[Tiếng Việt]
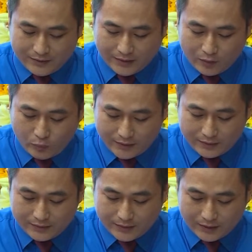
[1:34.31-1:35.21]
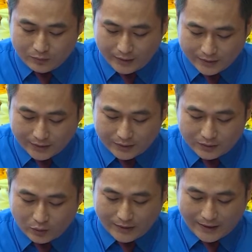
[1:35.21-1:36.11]
những quyết
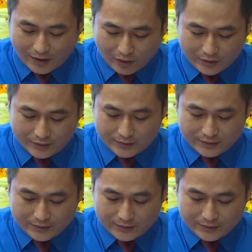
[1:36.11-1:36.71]
định của đại hội